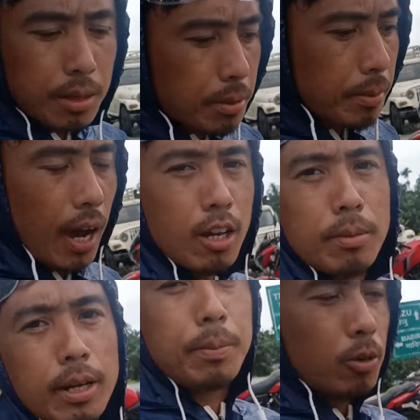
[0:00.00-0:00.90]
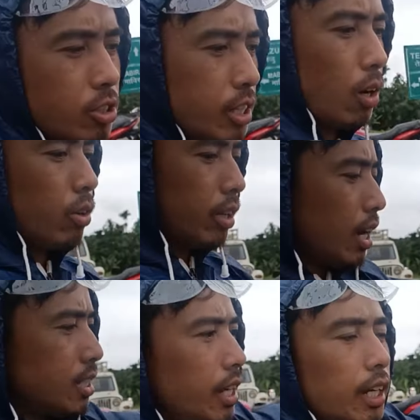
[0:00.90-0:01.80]
अभी मैं आलूबारी पहुंच गया और
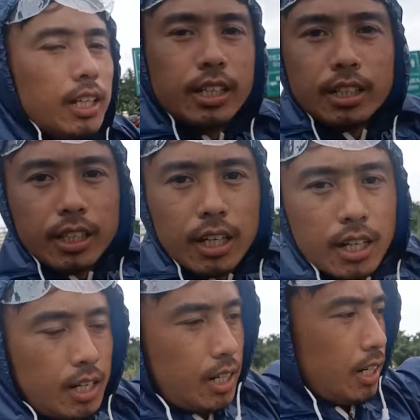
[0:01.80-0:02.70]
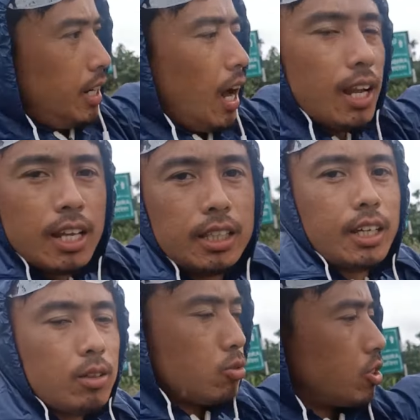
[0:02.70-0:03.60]
यहाँ से एक लीटर तेल डाल लेते
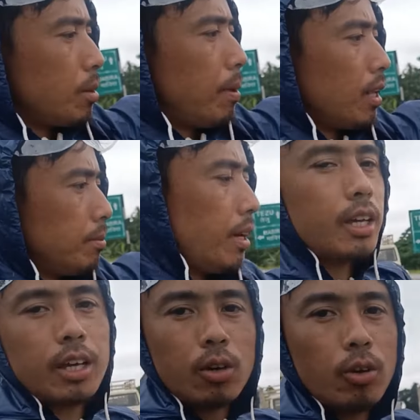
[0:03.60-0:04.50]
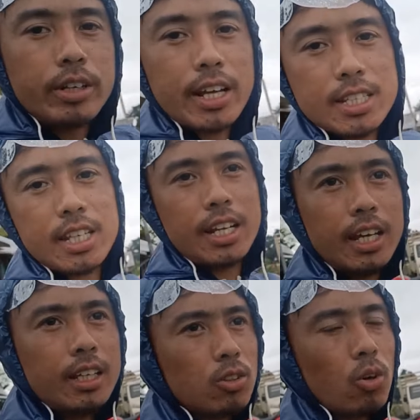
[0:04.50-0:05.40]
हैं उसके बाद में कोई टेंशन
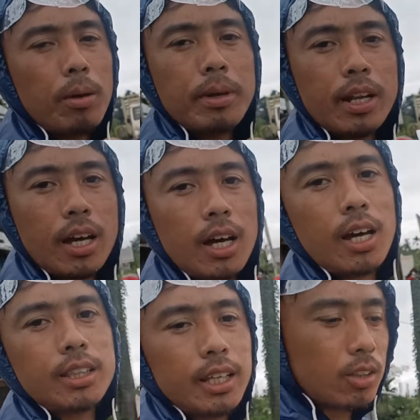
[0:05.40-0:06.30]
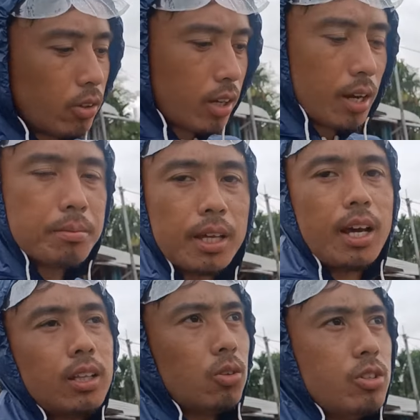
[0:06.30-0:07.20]
नहीं थोड़ा मेरा तेल थोड़ा कम था
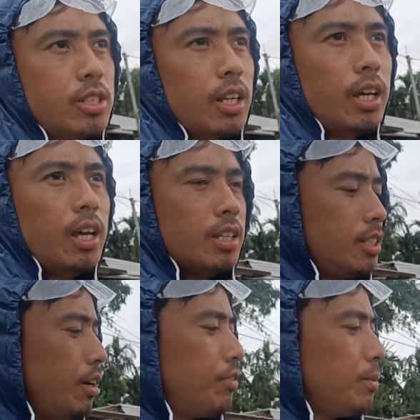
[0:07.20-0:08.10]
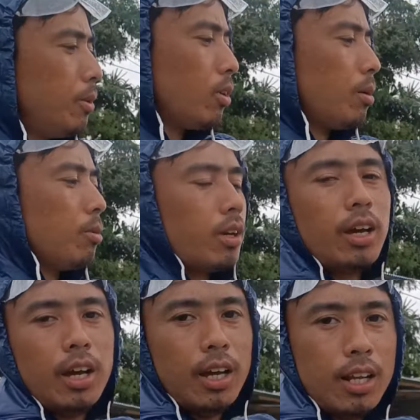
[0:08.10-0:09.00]
तो इसके लिए सेफ्टी भी होगा बोल के
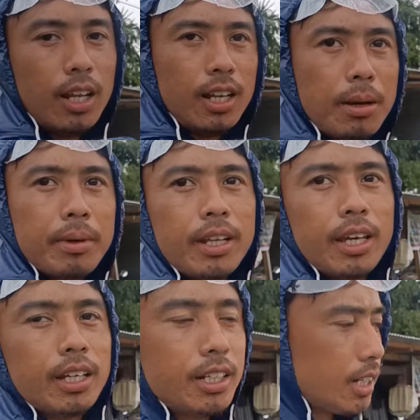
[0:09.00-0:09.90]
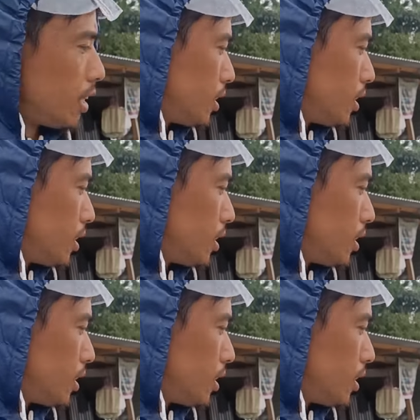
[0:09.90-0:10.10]
ले लिया मैंने एक लीटर